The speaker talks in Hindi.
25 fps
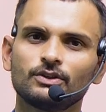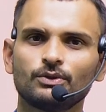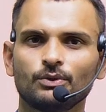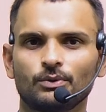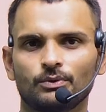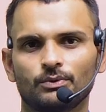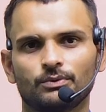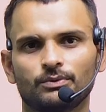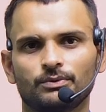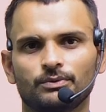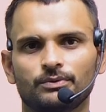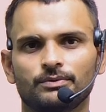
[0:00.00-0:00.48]
तो
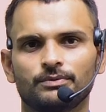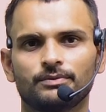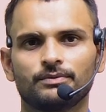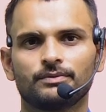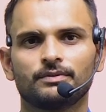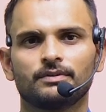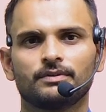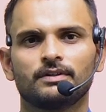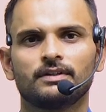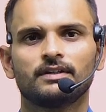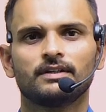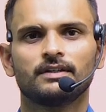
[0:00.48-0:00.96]

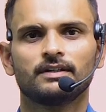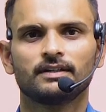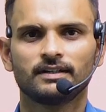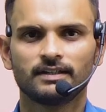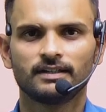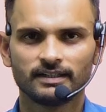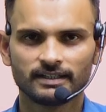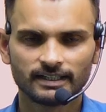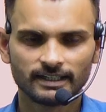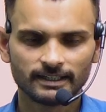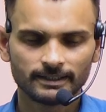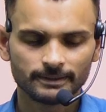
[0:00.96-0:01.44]

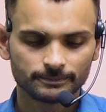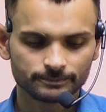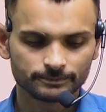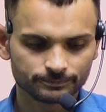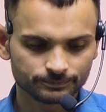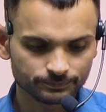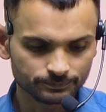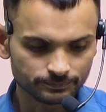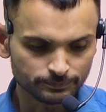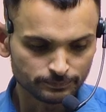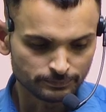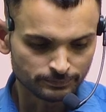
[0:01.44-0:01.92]
ठीक है
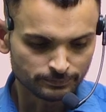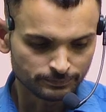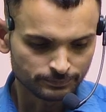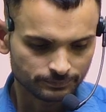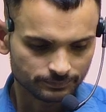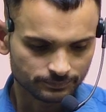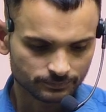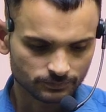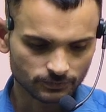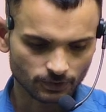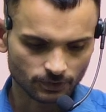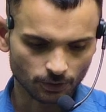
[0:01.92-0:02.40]

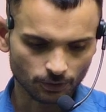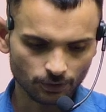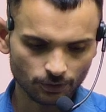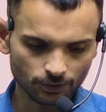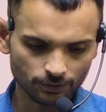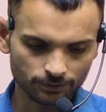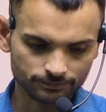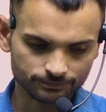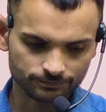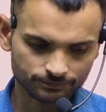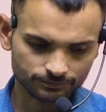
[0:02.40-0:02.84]
तो